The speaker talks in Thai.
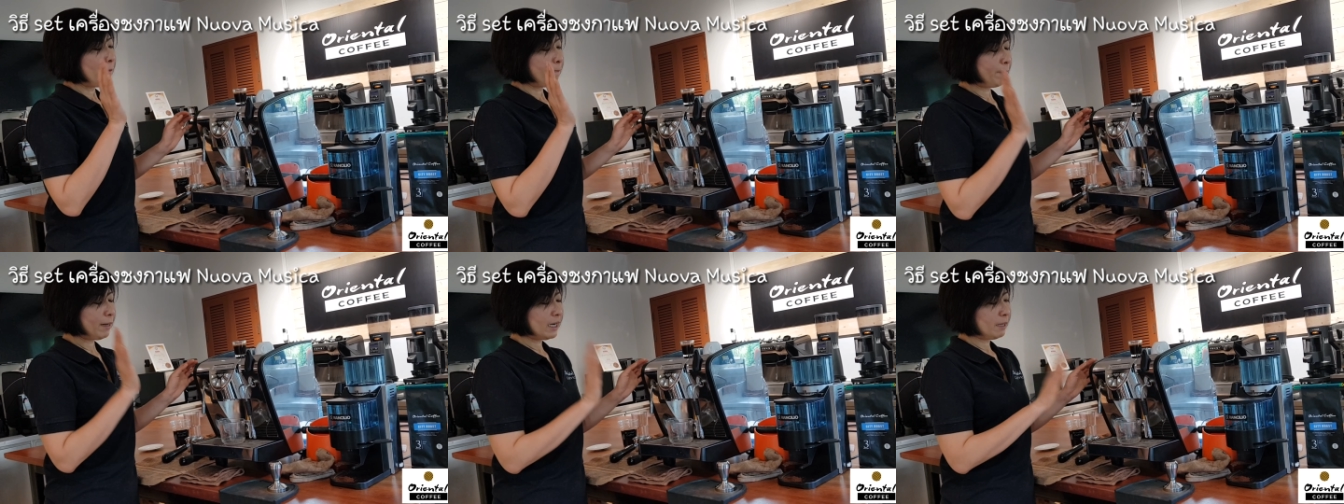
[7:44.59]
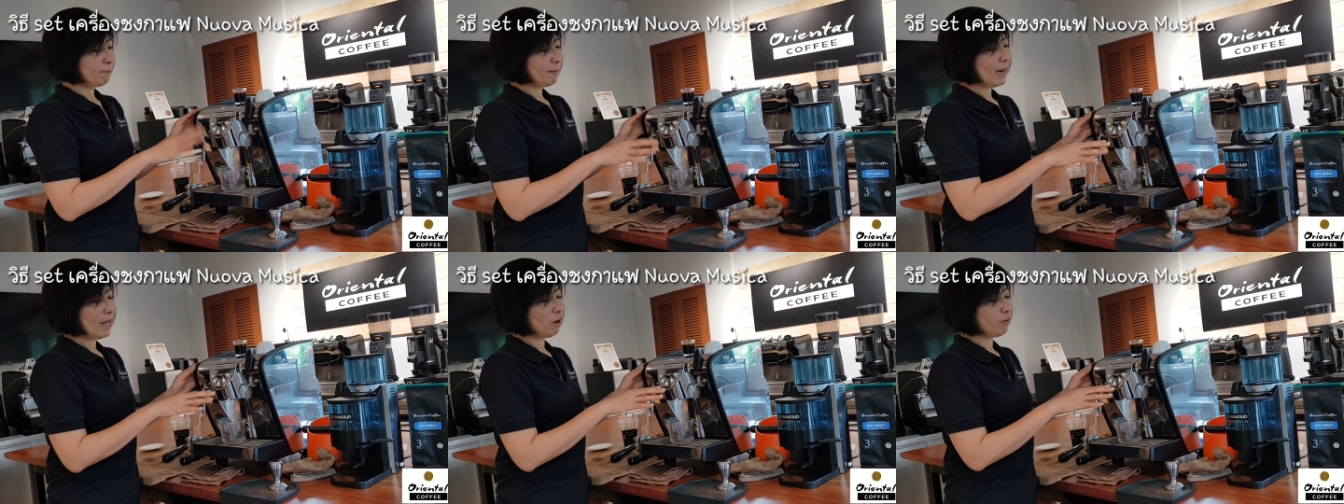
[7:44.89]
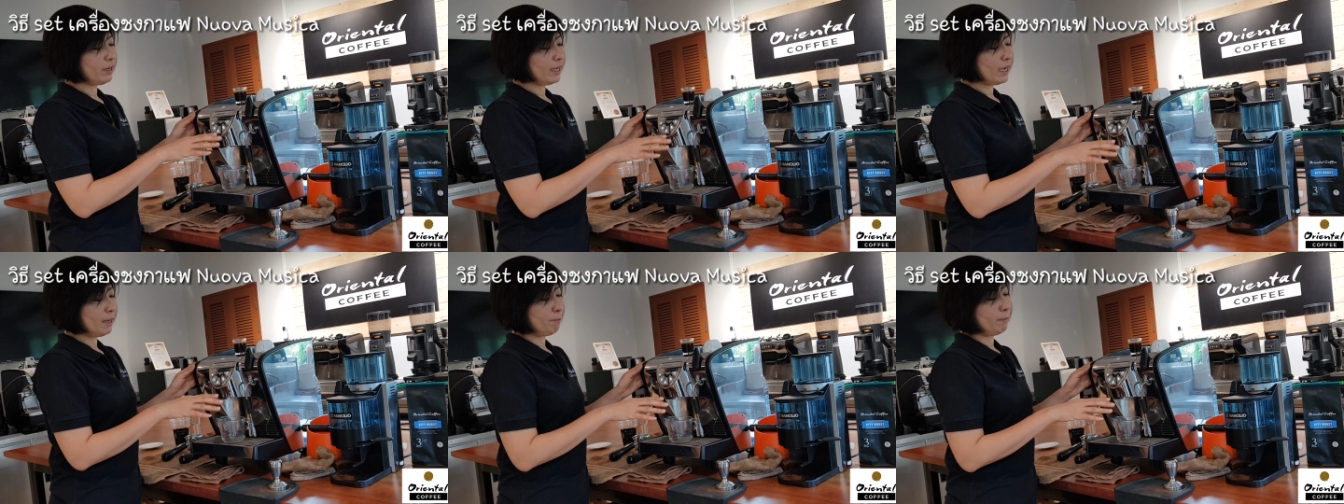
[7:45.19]
เปิดมาแล้ว
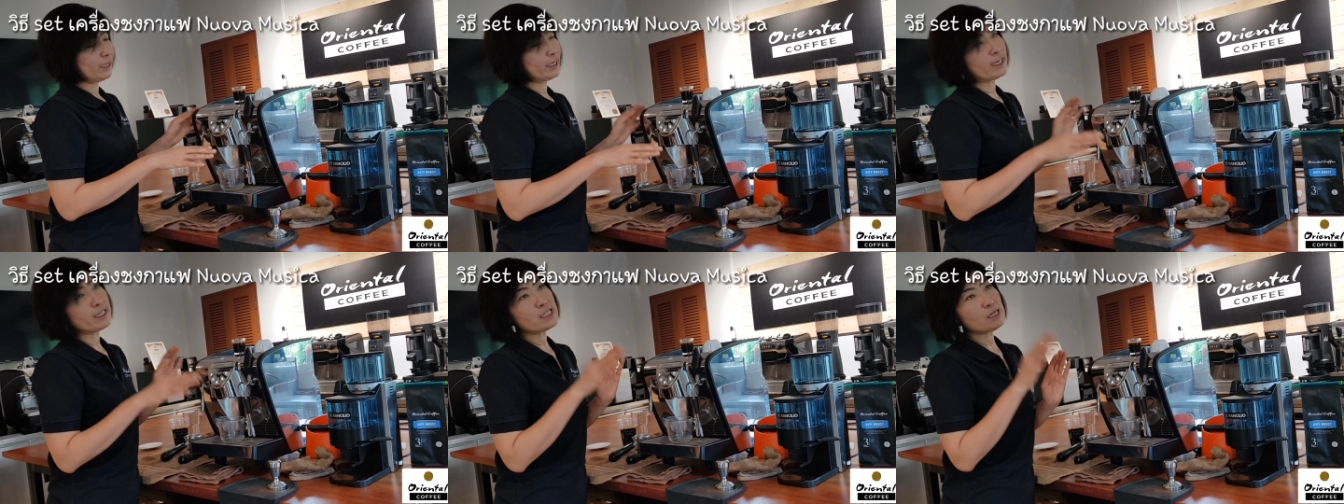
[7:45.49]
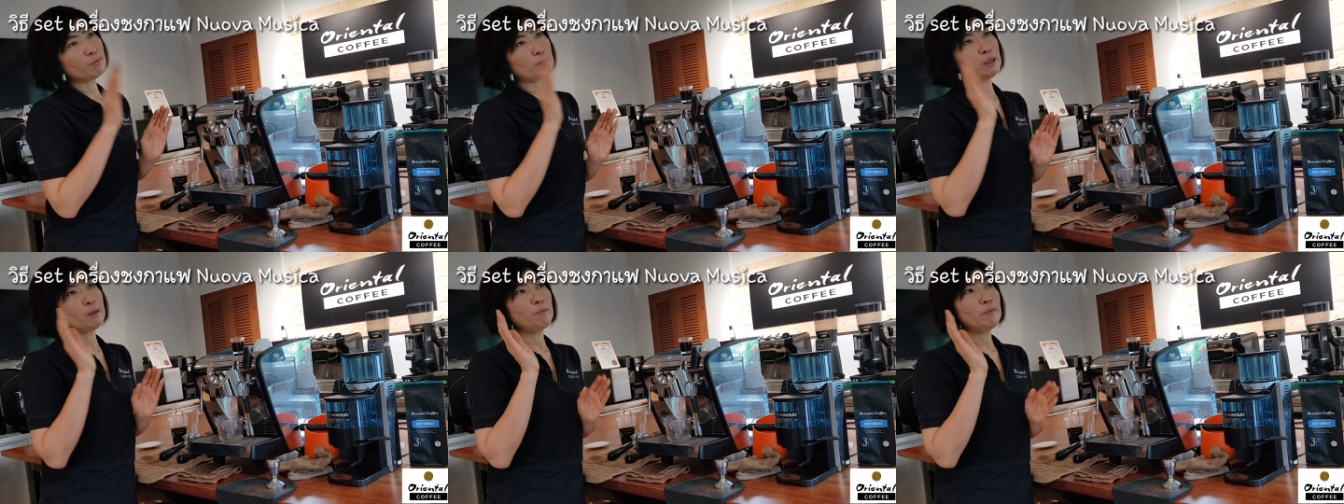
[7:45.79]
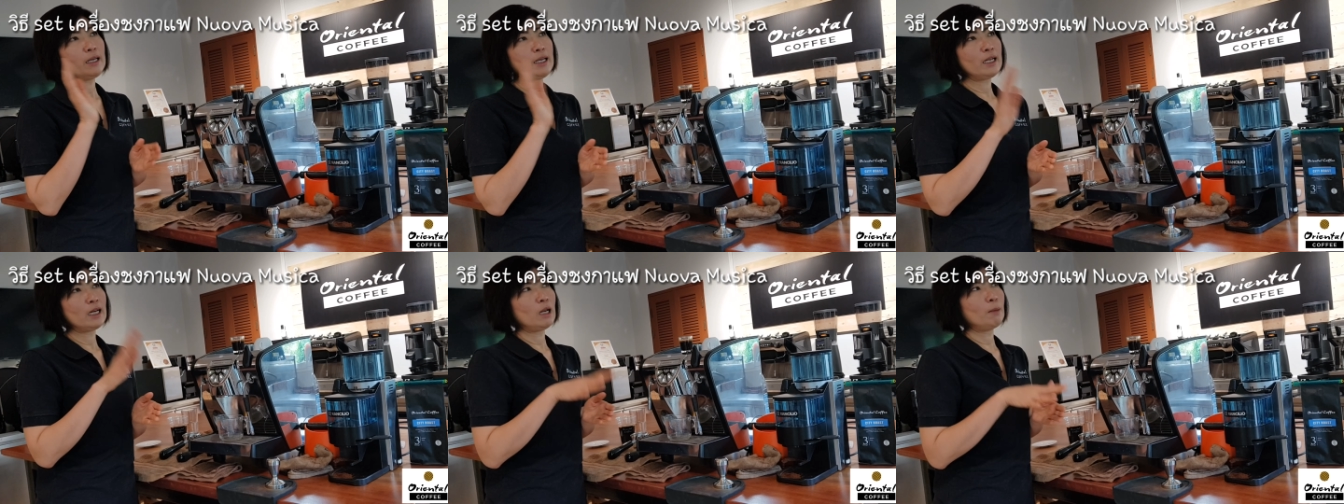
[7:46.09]
เนี่ยมันก็จะไม่
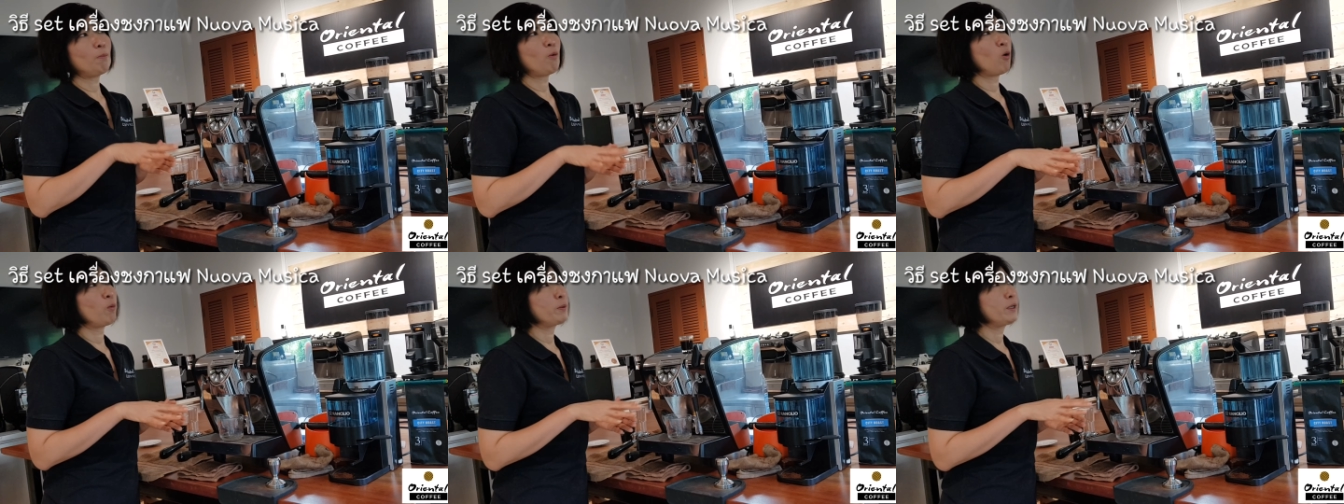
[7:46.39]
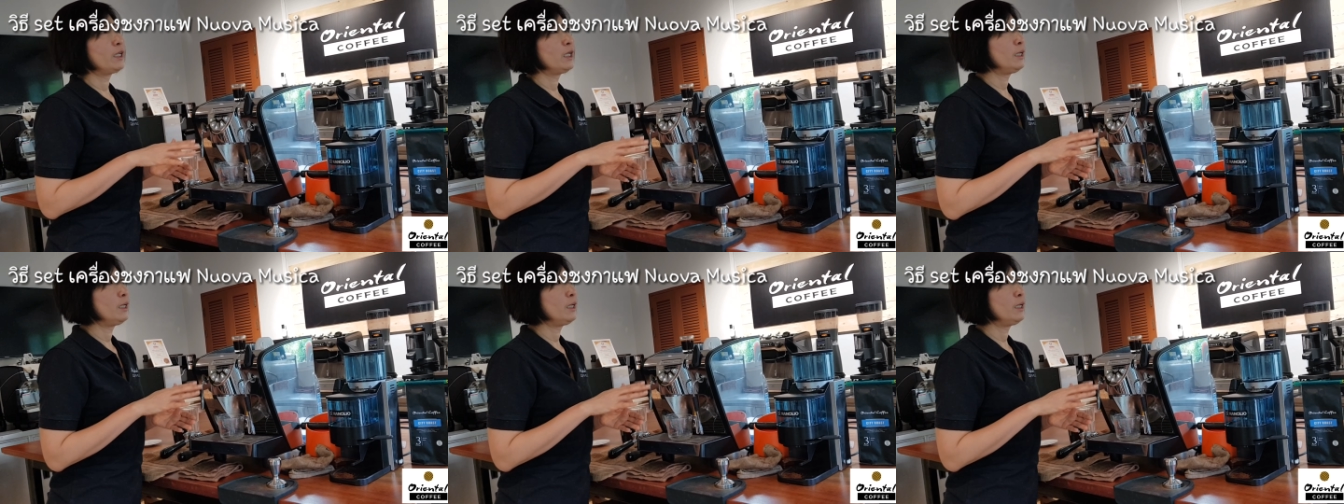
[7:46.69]
มีระบบ